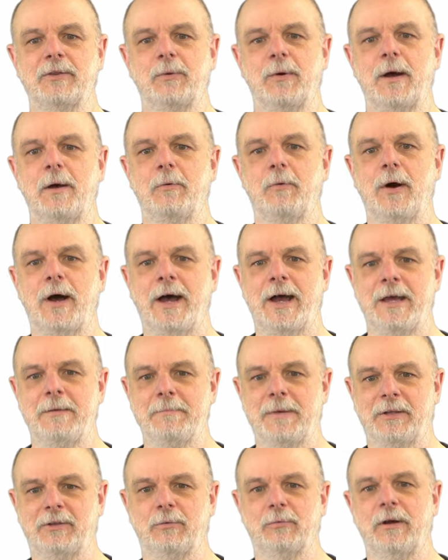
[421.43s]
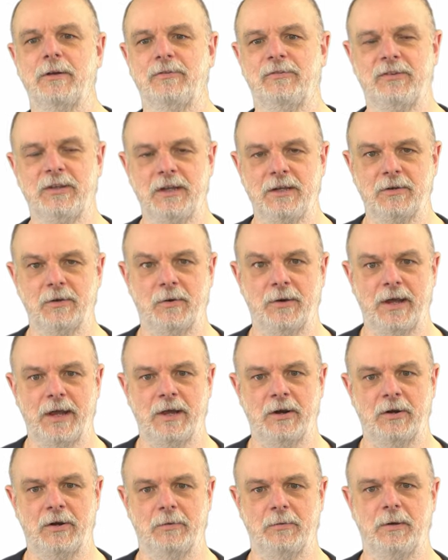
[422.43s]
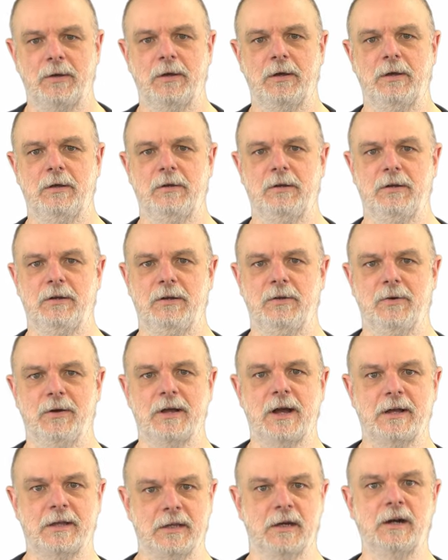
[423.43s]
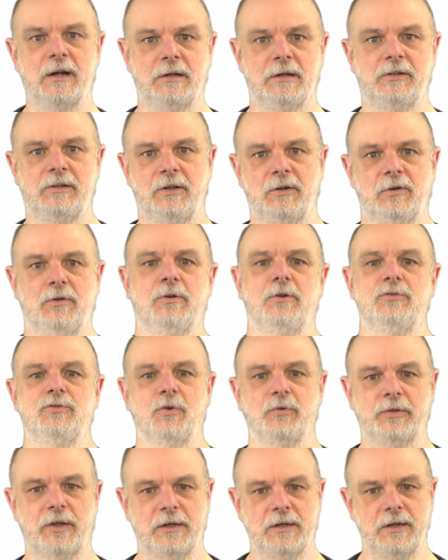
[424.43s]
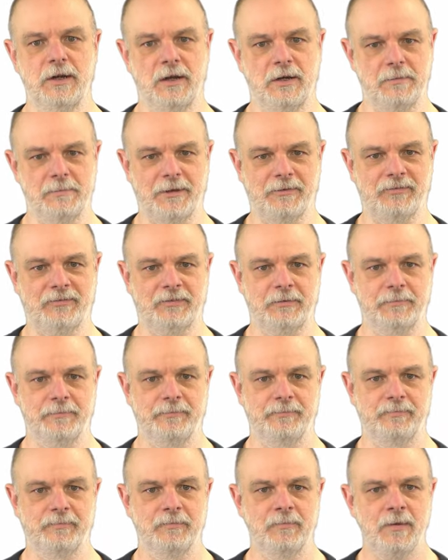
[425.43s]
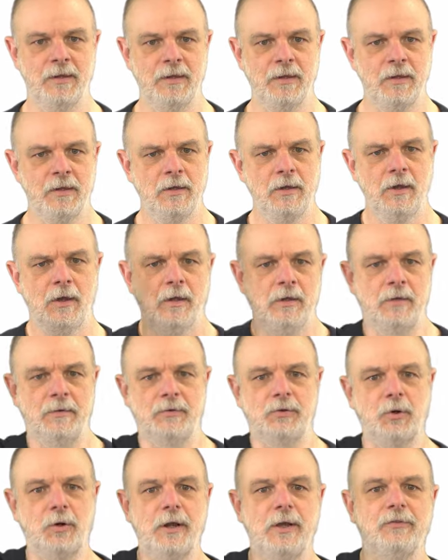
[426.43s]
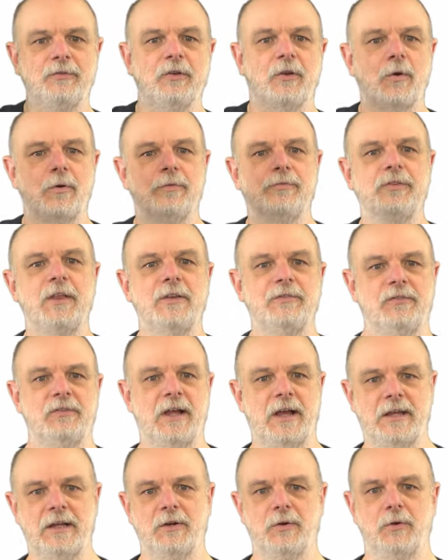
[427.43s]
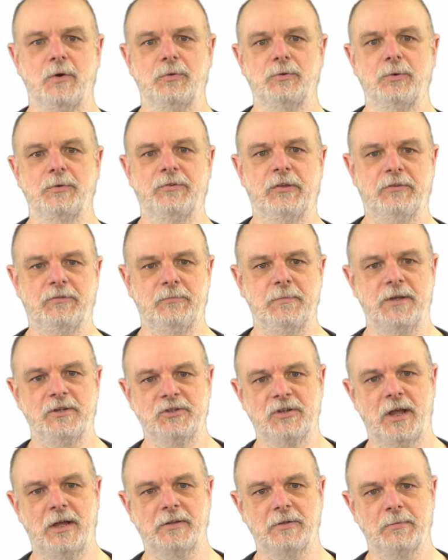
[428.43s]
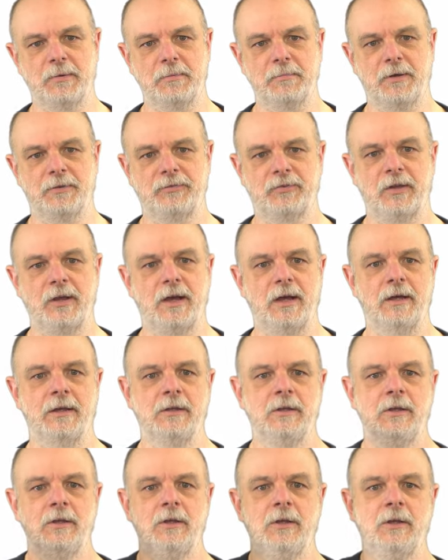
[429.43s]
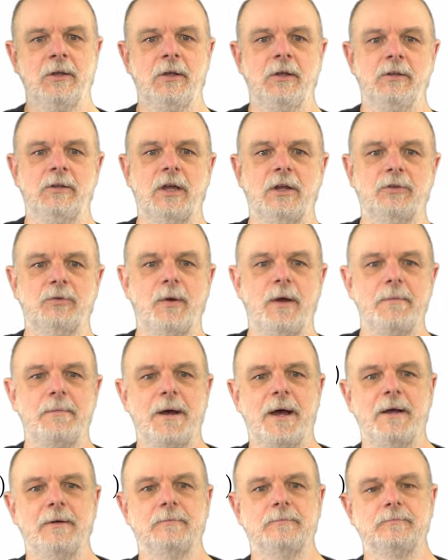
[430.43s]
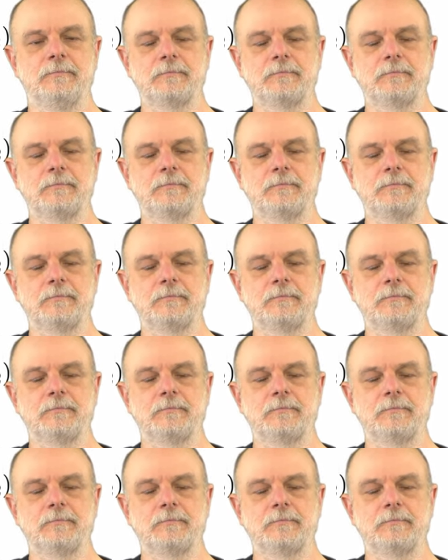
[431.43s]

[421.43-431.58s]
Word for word: たは Y または Z のエラーにはかけられているような状態になります。でもとりあえずこの2つだけのことを説明したいと思いますが、例えば、